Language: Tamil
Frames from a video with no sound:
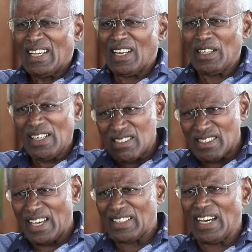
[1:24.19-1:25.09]
இல்லை
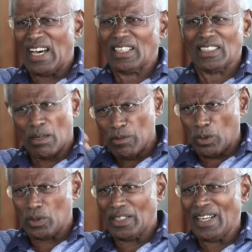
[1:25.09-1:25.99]
இங்கிலீஷ் தெரியாதா அதுக்காக
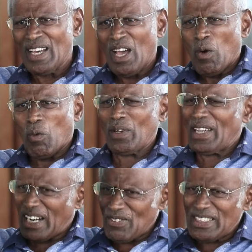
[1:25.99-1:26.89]
தமிழில் கொடுத்தேன் ஒரு
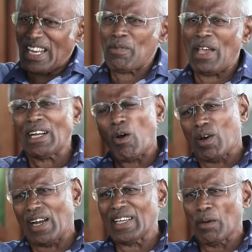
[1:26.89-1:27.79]
இளவும் தெரியாமல் ஏன்டா
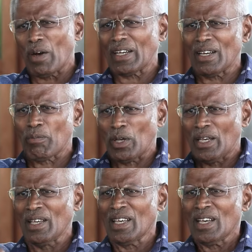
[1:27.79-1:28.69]
அப்போ அங்கே போய்